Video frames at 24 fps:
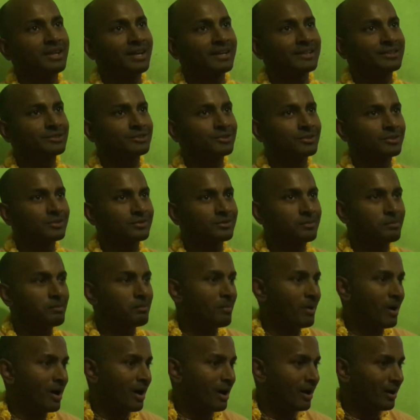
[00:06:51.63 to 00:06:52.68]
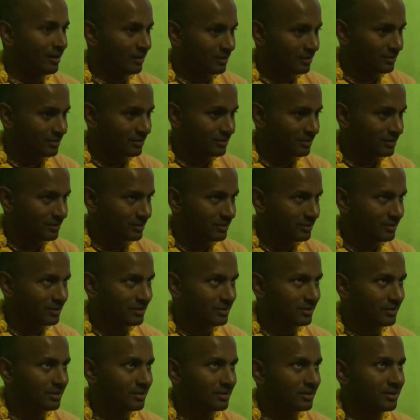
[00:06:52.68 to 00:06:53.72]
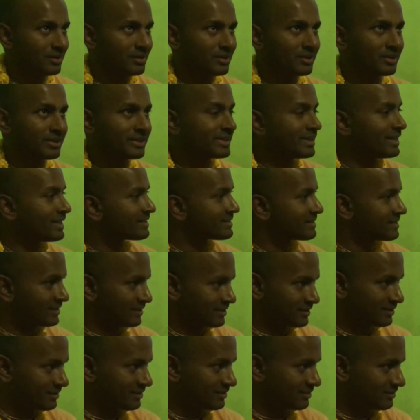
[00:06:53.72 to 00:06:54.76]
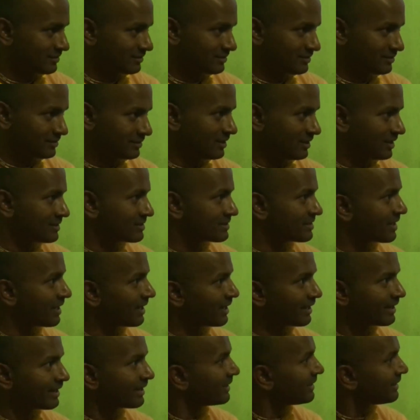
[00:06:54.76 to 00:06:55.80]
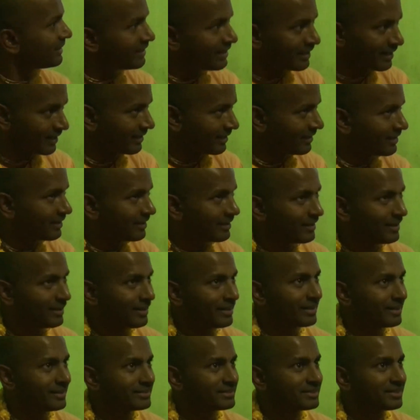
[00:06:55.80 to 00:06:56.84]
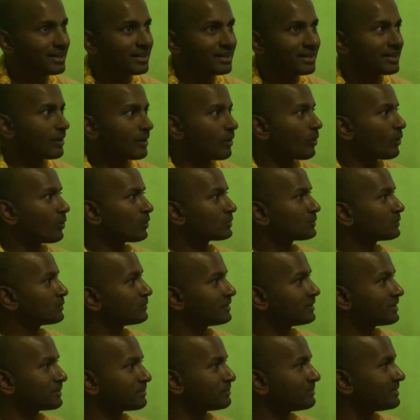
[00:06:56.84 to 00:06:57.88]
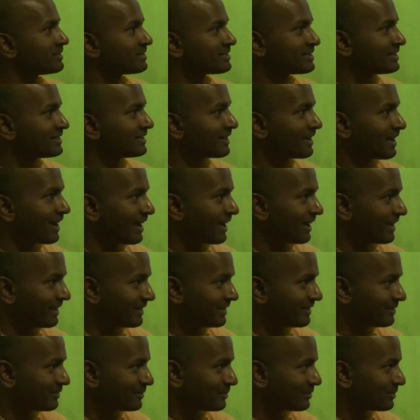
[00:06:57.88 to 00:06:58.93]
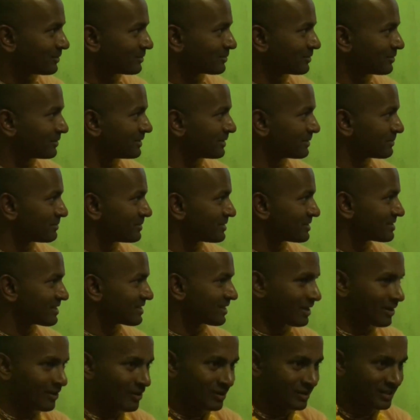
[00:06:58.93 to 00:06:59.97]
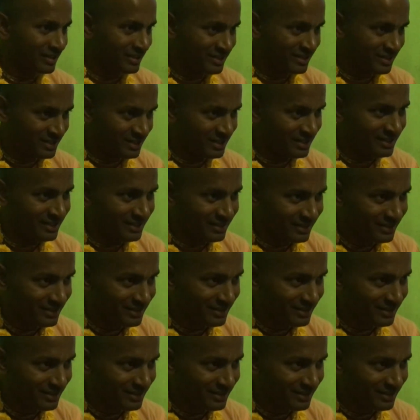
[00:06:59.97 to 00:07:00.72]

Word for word: একজন মা গিয়েছেন তার ছেলেকে নিয়ে ছেলেটা অত্যধিক মিষ্টি খায় অত্যধিক মিষ্টি খাওয়া কি ঠিক